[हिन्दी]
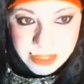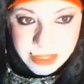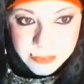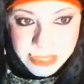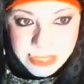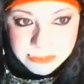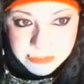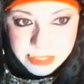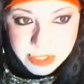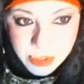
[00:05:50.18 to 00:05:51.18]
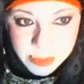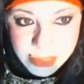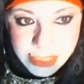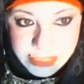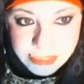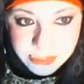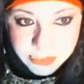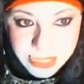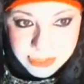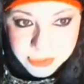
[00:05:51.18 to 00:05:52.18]
Uh, मेरी वीडियो प्ले नहीं हो रही
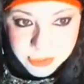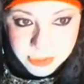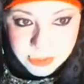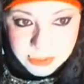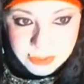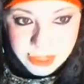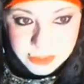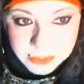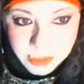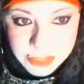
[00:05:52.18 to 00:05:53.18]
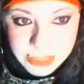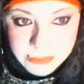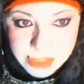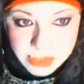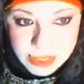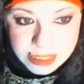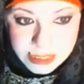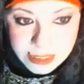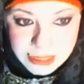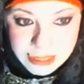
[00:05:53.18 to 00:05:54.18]
आई डोंट नो आपको मेरी वीडियो नजर
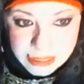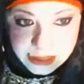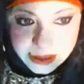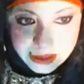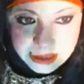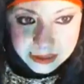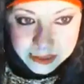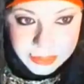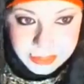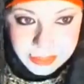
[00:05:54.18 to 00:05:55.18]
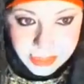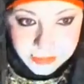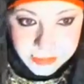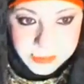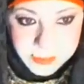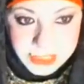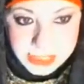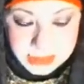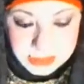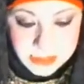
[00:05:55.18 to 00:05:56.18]
आ रही है कि नहीं आ रही है भी आप हमें बता
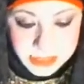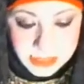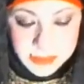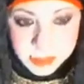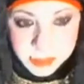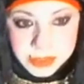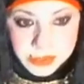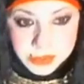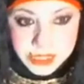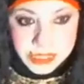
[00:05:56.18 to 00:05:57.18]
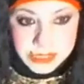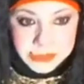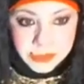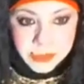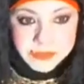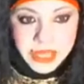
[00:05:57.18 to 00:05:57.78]
सकते हैं बल्कि मैं खुद इसको देख लेती हूँ